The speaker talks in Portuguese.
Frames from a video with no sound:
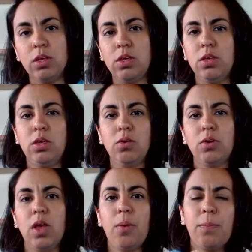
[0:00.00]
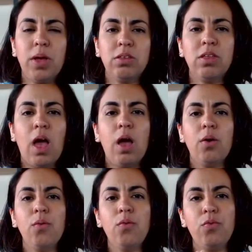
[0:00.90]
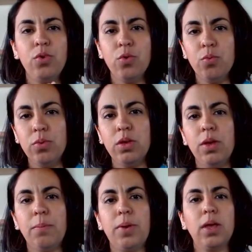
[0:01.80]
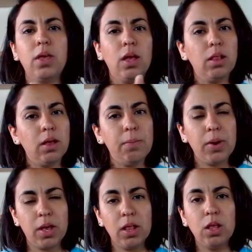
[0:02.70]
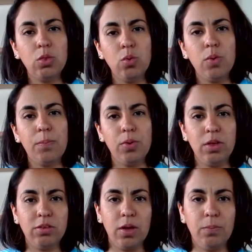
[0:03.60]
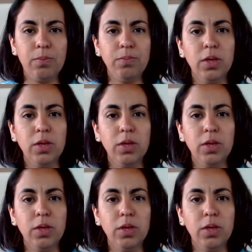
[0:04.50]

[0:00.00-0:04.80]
que eu quero passar um filme para aquela, aquela turma, por exemplo.